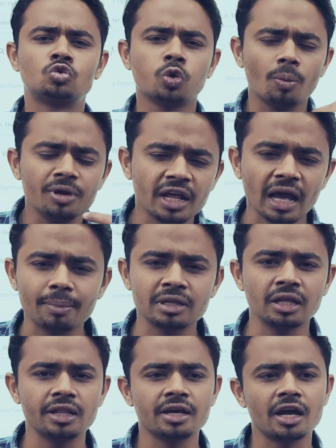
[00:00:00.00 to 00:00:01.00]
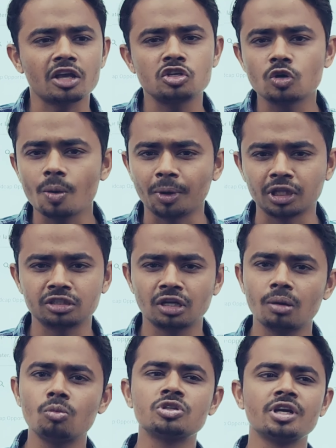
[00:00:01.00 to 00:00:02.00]
जो भी नया बंदा देखा किसी को पता
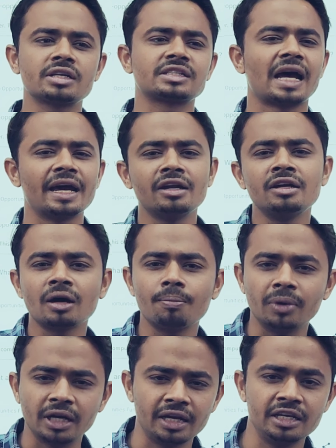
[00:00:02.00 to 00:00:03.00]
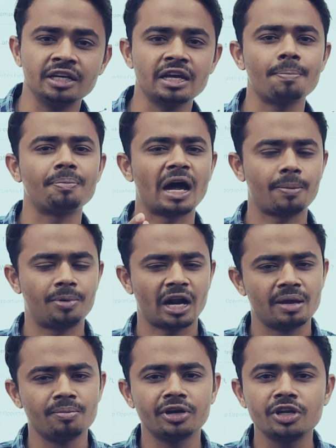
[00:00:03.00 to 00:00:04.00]
चला मुझे एक साइड इनकम बनानी है या
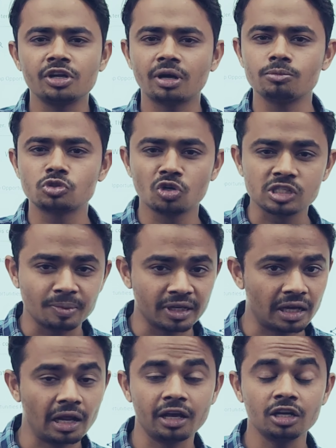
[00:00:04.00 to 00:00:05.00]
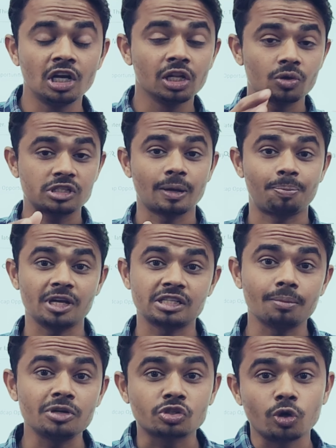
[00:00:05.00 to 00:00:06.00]
प्राइमरी इनकम सोर्स बनाना है तो सबके
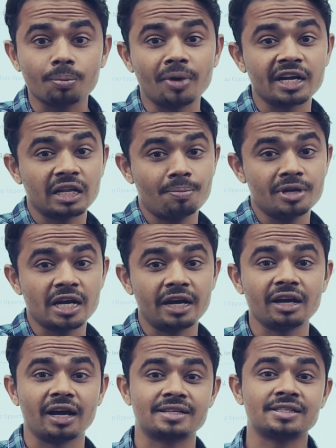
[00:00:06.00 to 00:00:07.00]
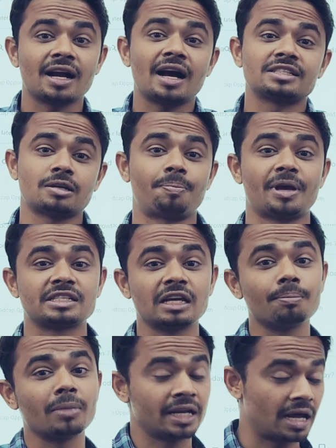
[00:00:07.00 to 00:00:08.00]
सब स्टॉक मार्केट में जा रहे हैं अच्छा खासा
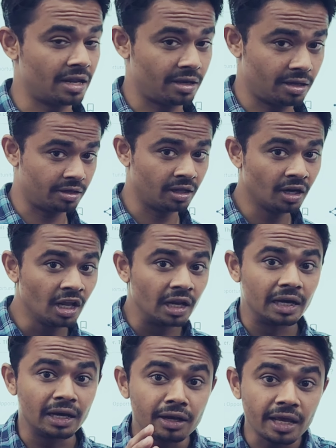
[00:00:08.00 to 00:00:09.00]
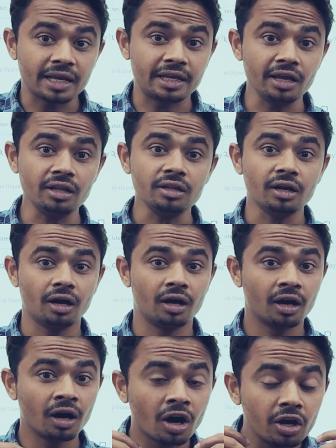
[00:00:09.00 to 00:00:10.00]
पैसा बनाने लिए लेकिन
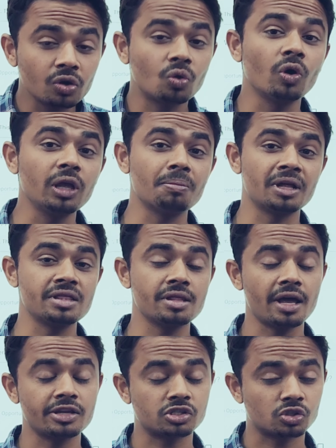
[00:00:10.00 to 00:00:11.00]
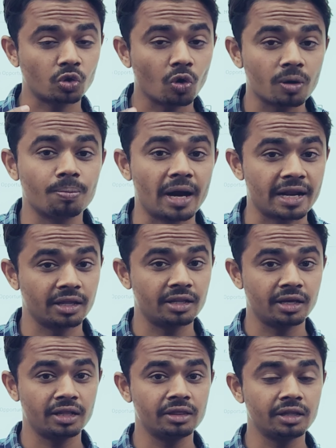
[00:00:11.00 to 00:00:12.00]
हर कोई बंदा स्टॉक मार्केट
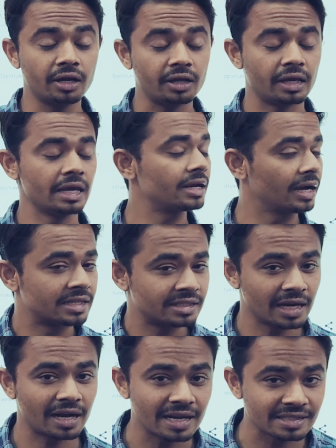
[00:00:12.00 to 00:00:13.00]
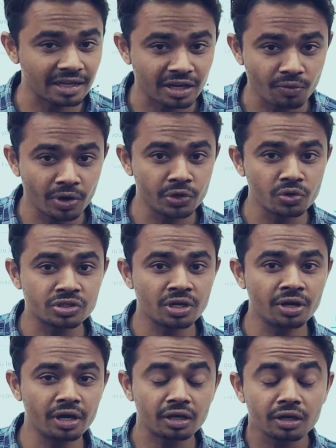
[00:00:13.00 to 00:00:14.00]
के अंदर एक अच्छा खासा रेवेन्यू
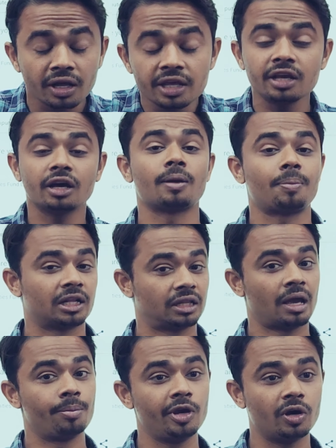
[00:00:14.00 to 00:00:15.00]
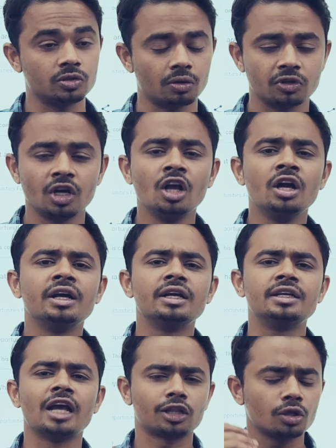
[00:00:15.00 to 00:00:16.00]
जनरेट नहीं कर पाता है बिकॉज ऑफ
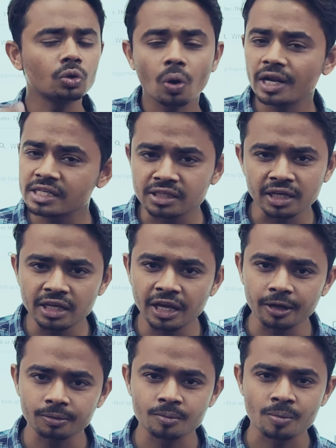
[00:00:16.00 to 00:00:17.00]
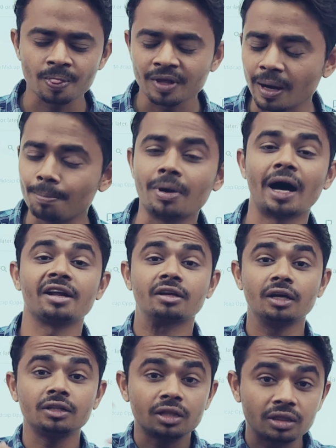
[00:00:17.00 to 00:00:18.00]
या तो नॉलेज नहीं है या
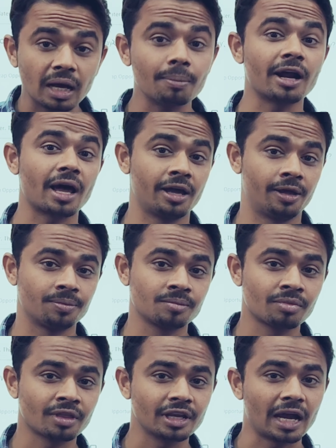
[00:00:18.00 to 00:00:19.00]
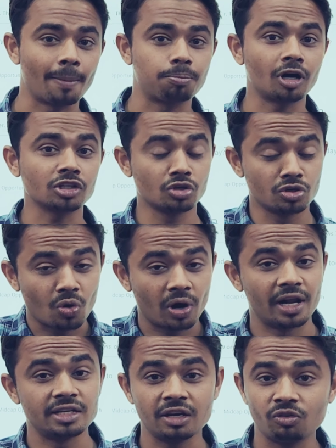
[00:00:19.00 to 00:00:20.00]
मार्केट इतना बड़ा है कि आपका जो
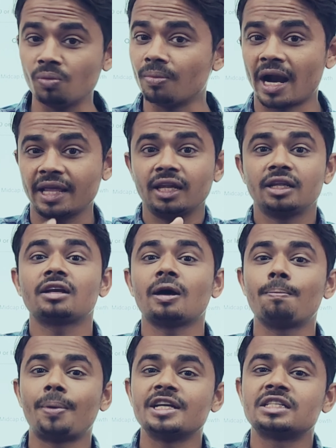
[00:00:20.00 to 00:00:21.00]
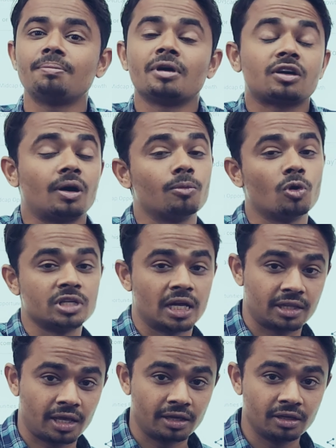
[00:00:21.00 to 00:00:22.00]
नॉलेज है वो मार्केट के कंपेरिजन में कम हो
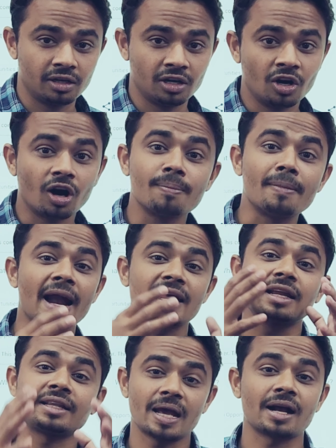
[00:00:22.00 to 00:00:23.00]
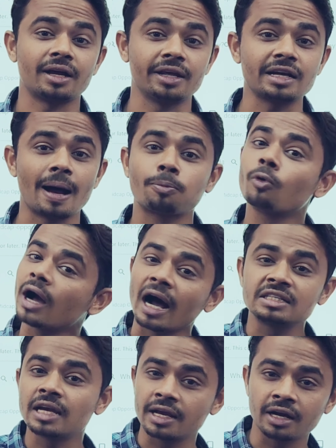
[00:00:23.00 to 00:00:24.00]
जाता है और मार्केट क्या करेगा आपको
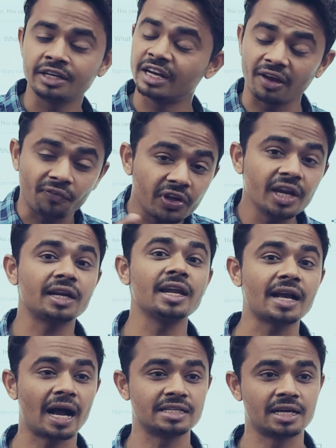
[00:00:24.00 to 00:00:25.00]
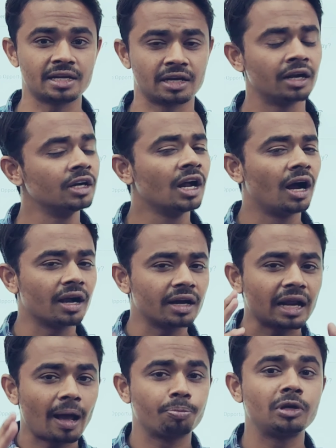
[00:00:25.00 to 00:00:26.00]
खा जाएगा डेफिनेटली खा जाएगा
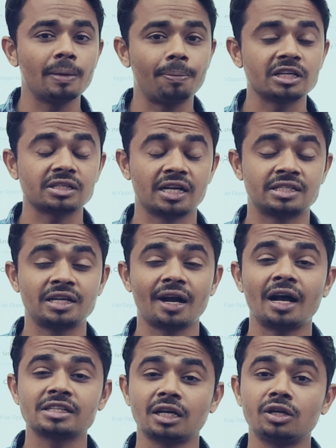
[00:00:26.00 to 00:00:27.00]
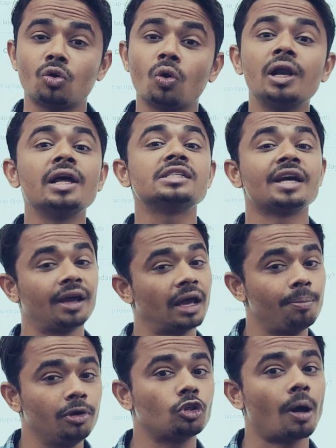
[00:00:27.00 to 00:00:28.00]
अगर आपके पास अच्छा खासा नॉलेज
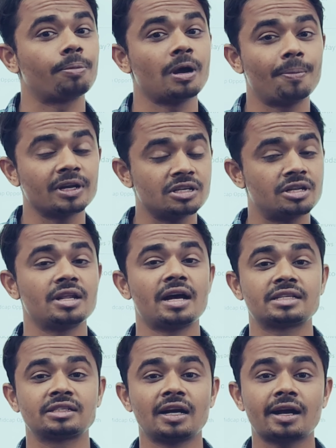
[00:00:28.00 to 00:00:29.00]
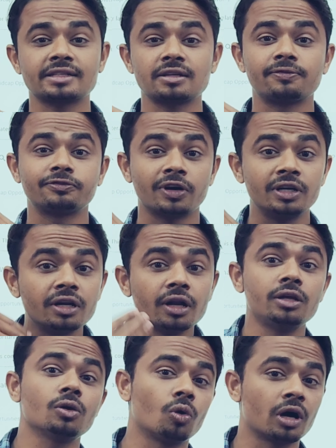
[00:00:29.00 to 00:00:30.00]
है भी तो आपके पास इतना अच्छा खासा फंड
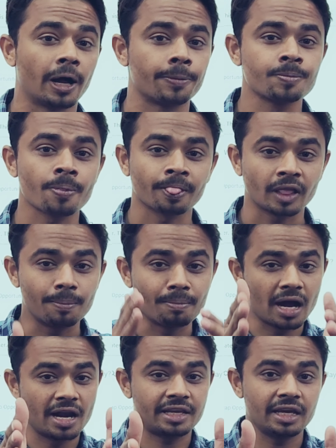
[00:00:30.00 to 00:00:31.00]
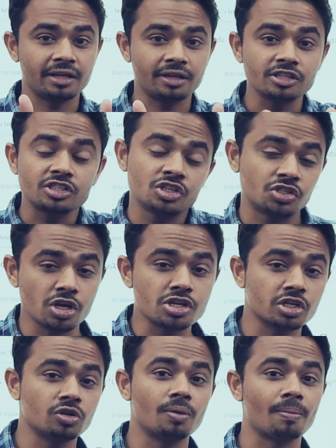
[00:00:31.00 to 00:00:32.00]
नहीं होगा कि मार्केट की
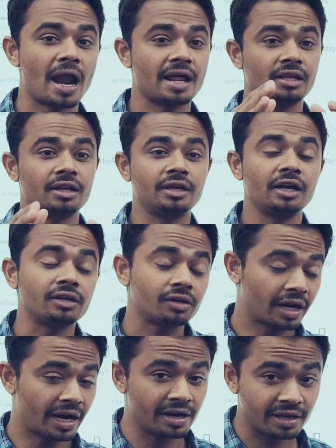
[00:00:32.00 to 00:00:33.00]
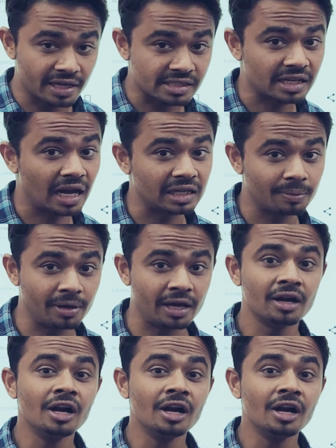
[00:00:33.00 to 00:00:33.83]
सिचुएशन और मार्केट के ट्रेंड के साथ में